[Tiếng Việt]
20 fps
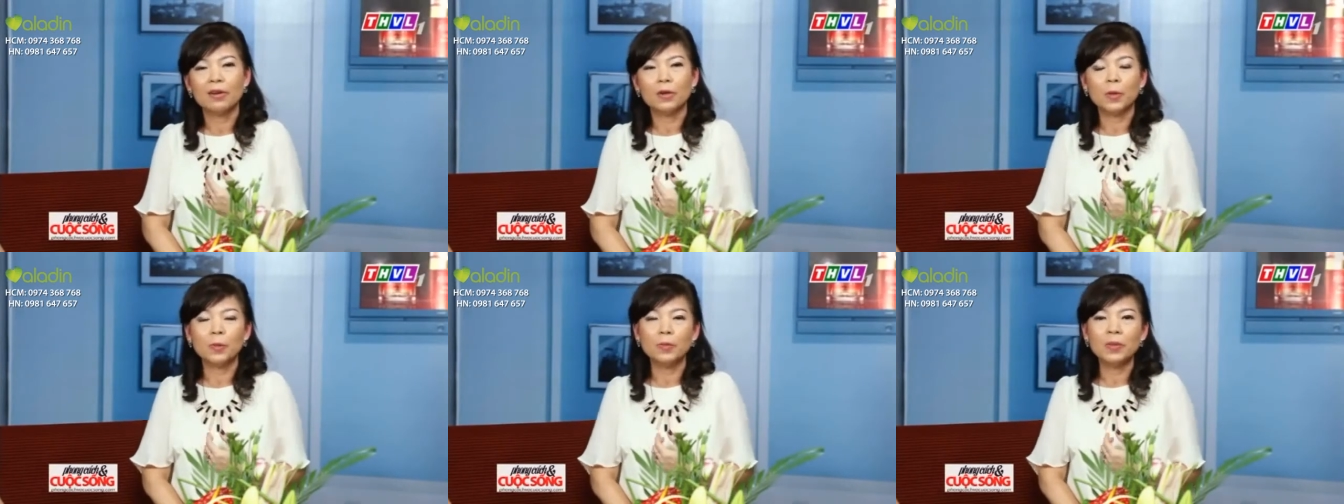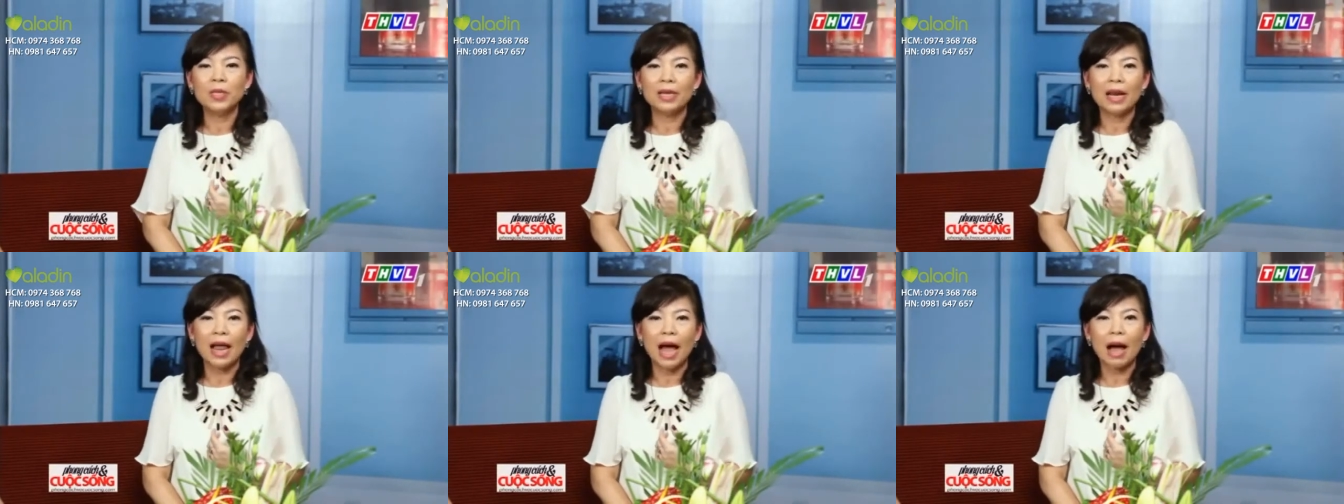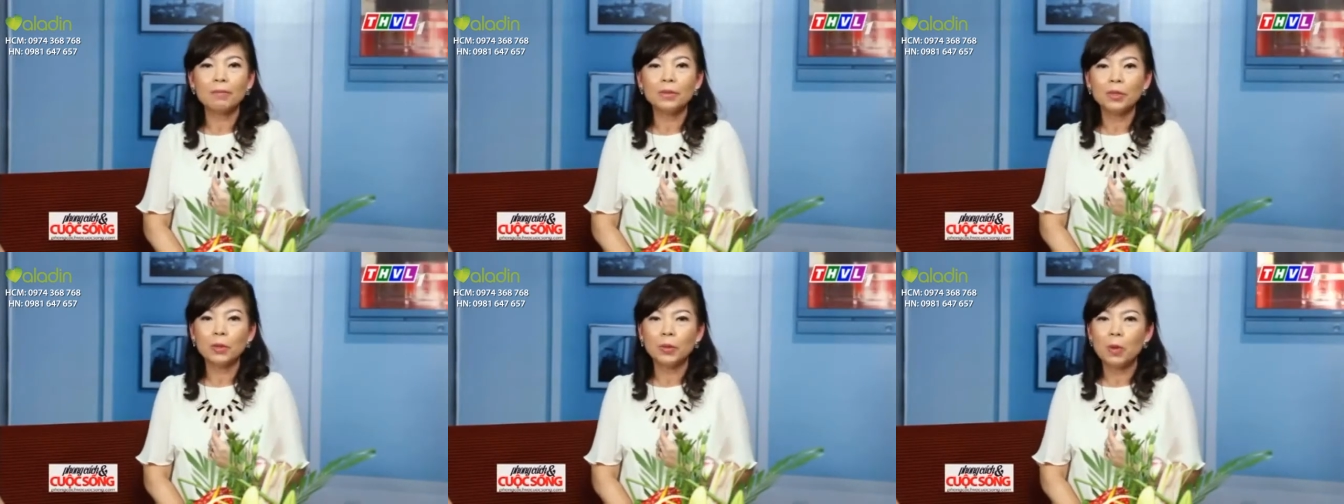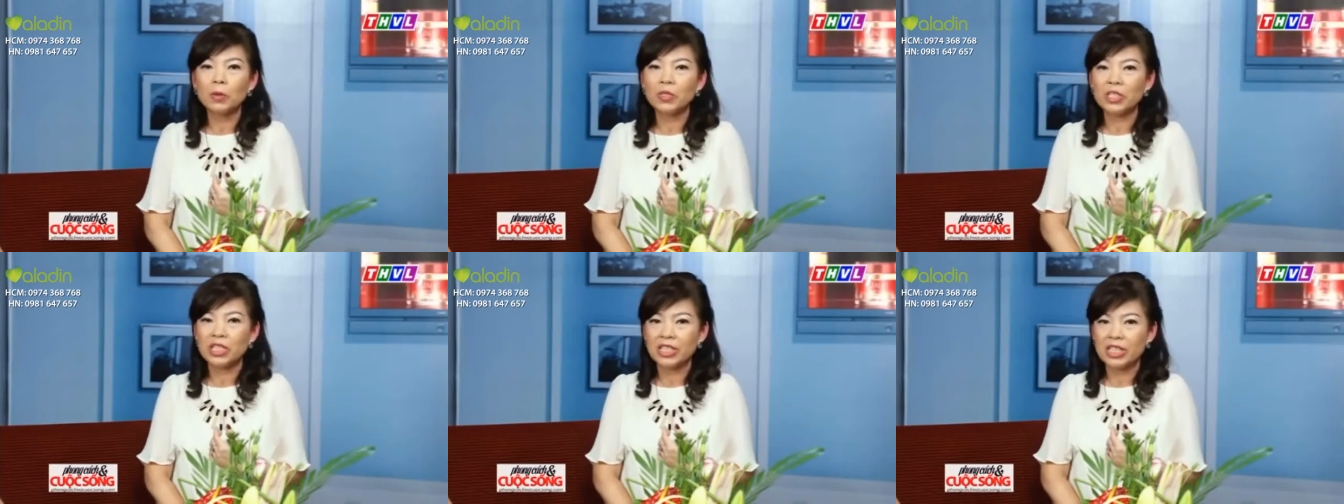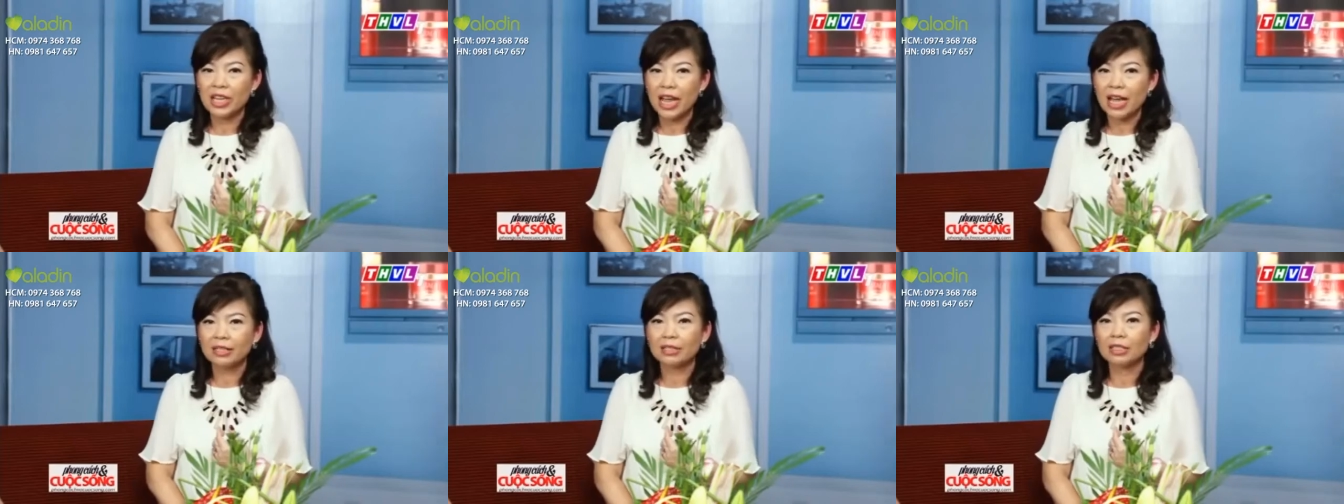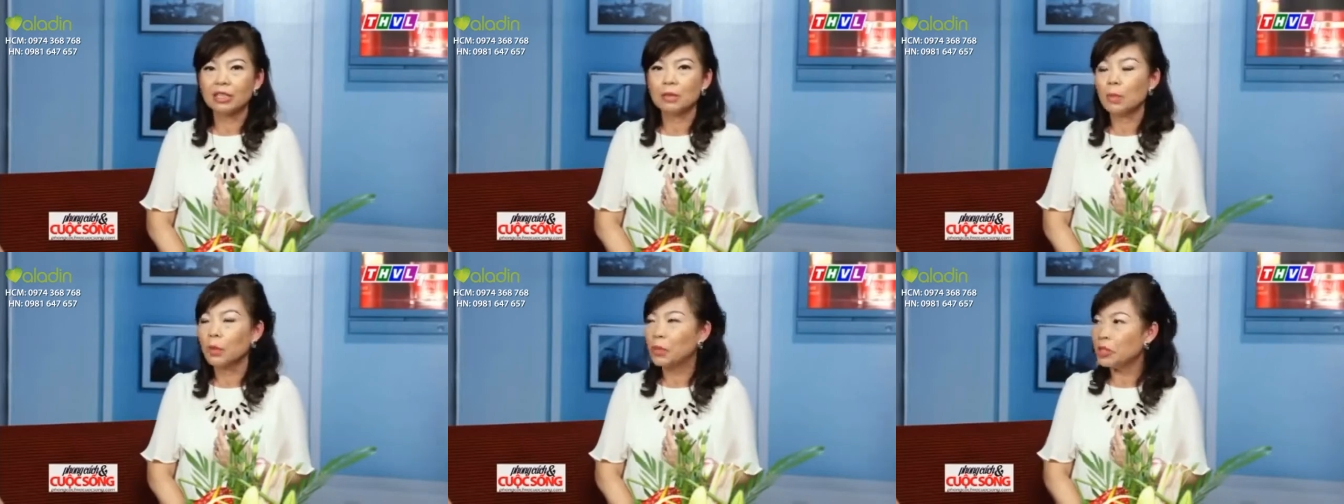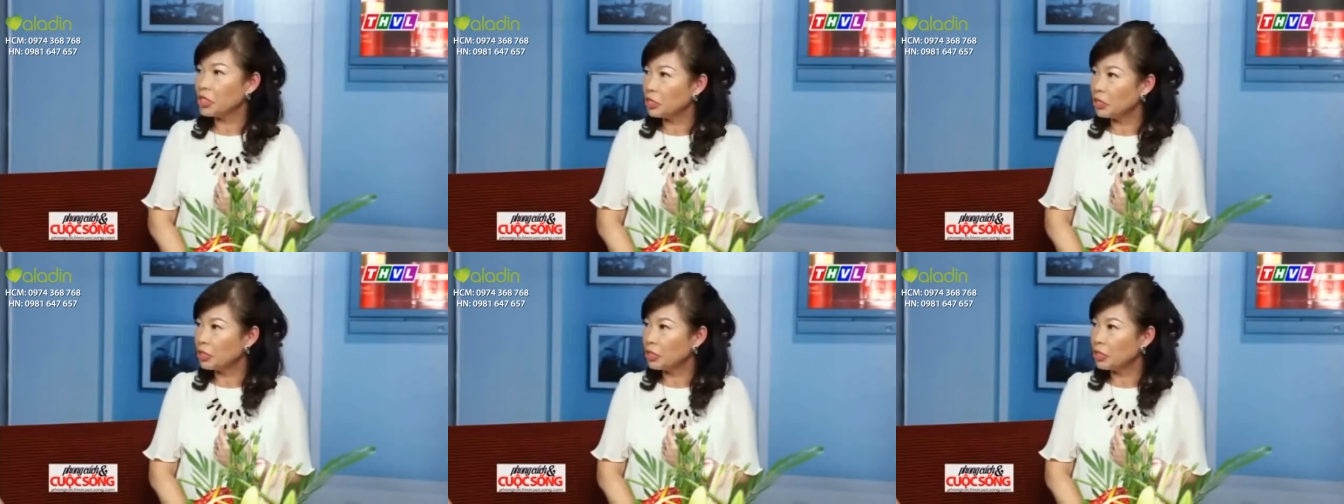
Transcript: cũng như là hấp thụ oxygen từ môi